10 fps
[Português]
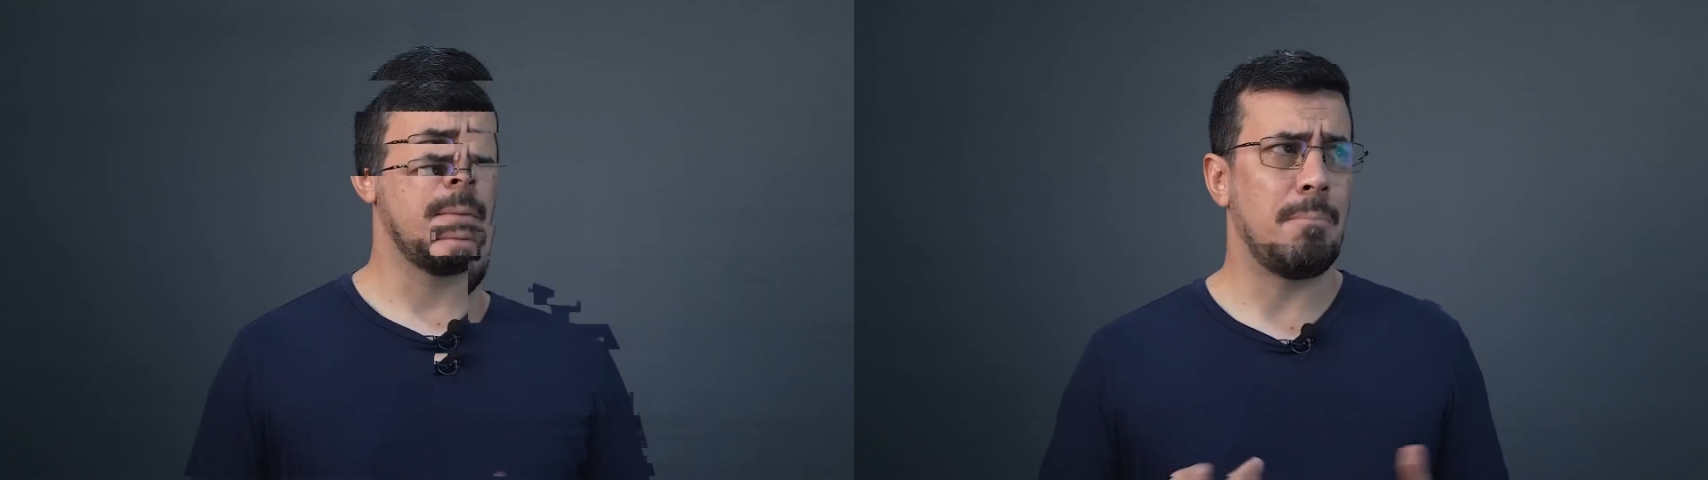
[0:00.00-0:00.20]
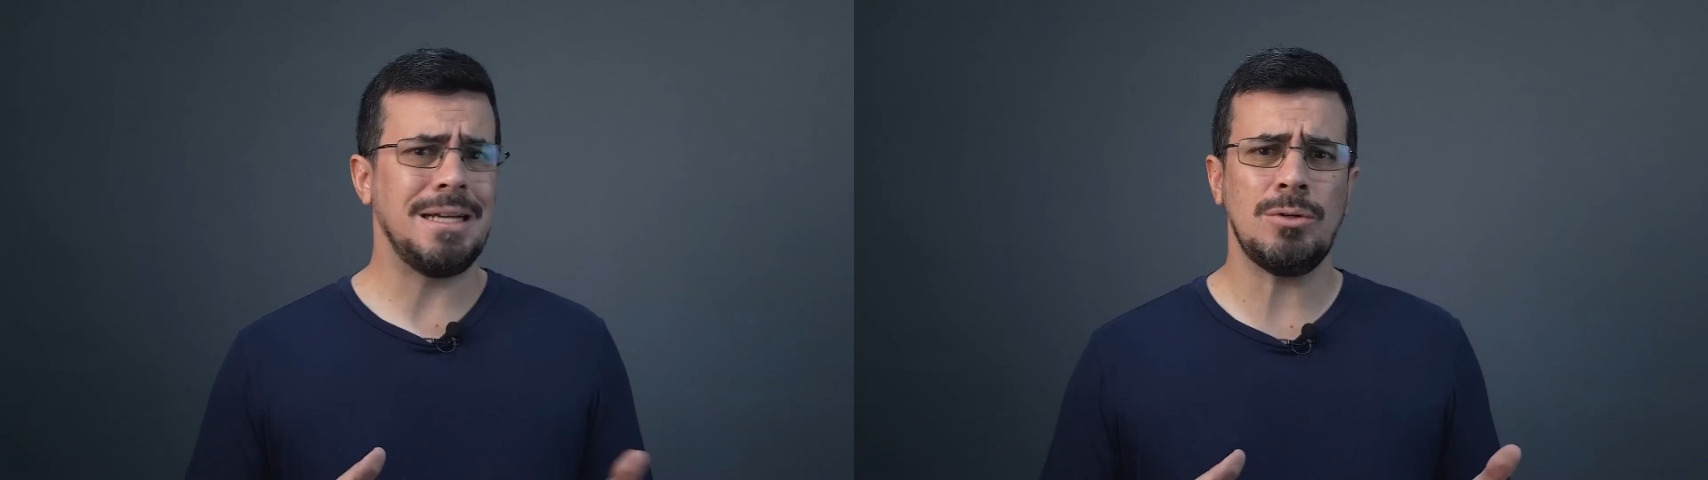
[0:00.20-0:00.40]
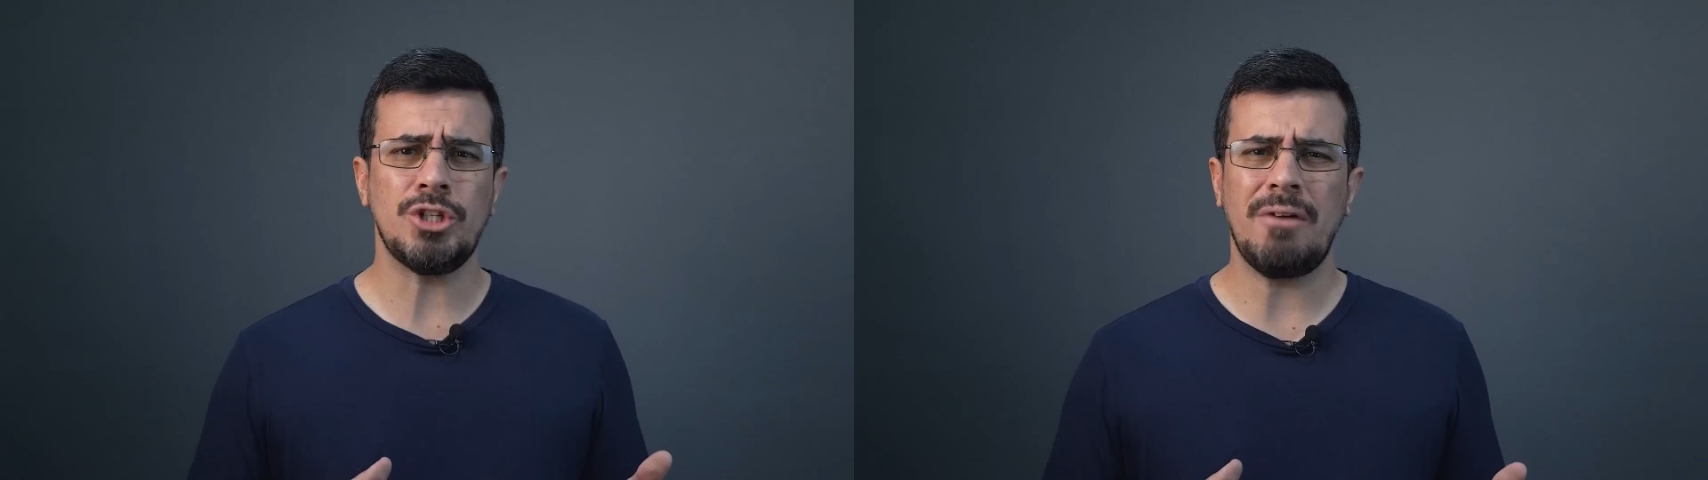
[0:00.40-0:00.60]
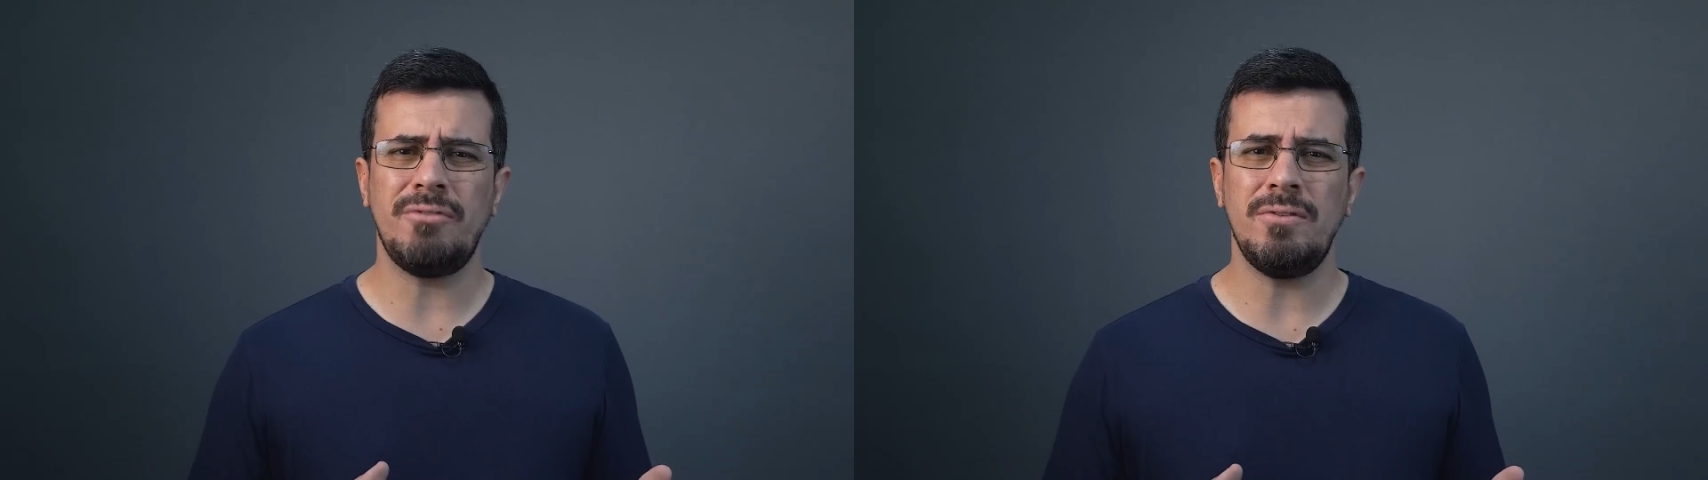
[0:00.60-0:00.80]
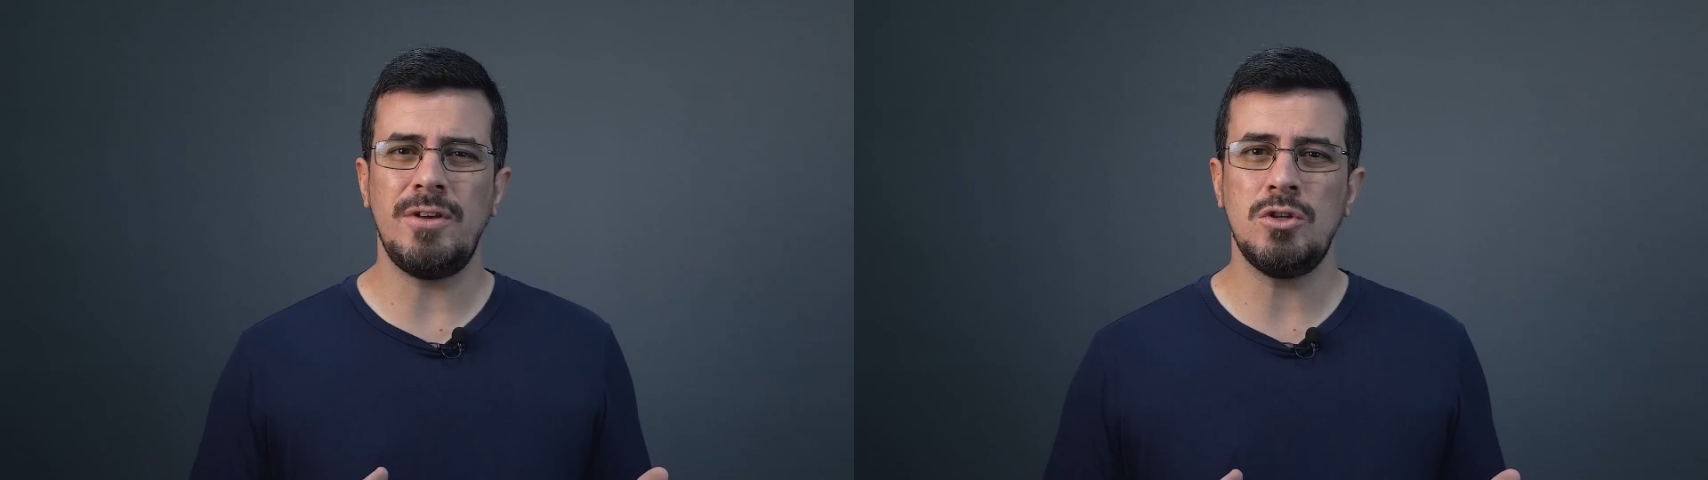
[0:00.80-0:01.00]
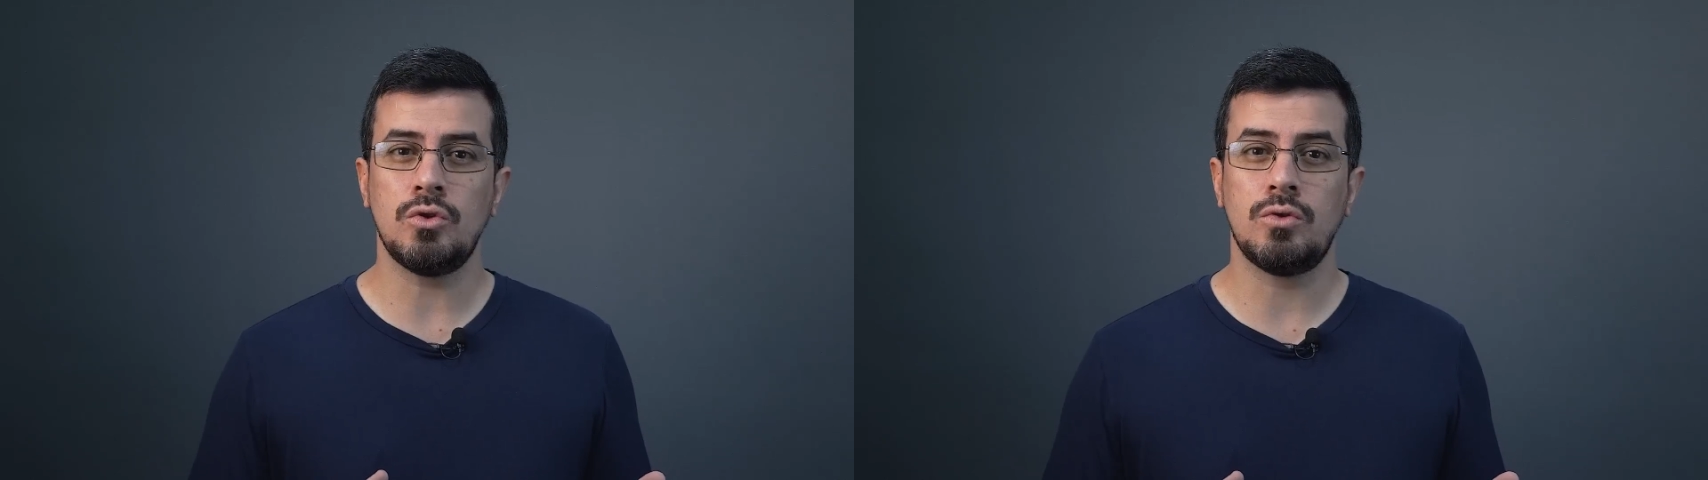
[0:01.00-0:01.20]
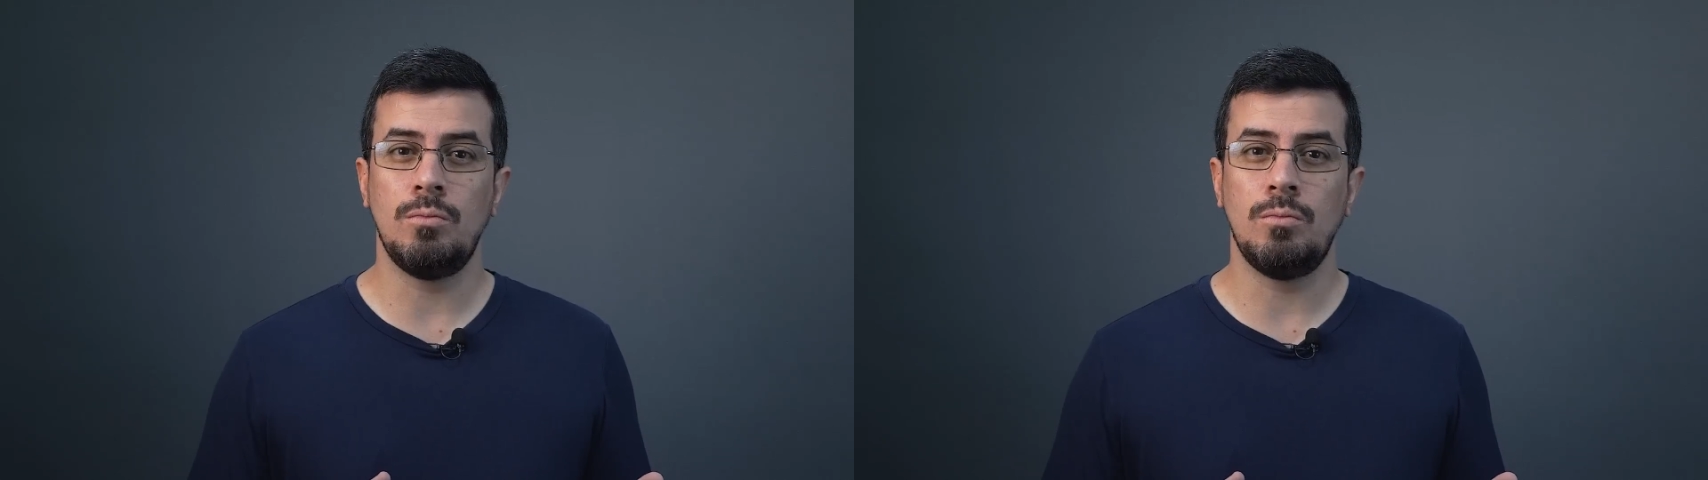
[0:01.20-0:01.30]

Mas eu já vi vídeos